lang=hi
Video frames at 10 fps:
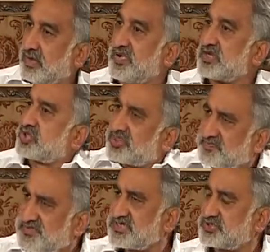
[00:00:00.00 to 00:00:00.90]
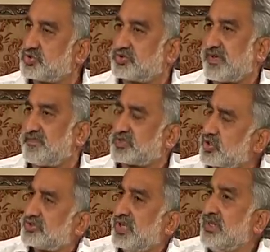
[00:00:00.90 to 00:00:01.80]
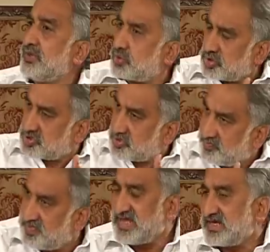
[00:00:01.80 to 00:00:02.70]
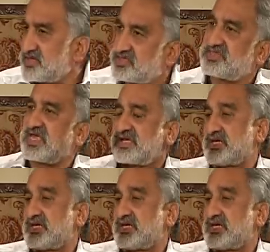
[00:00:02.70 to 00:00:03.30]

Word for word: फिर तो सब चीज झूठ है फिर तो कुछ भी किसी से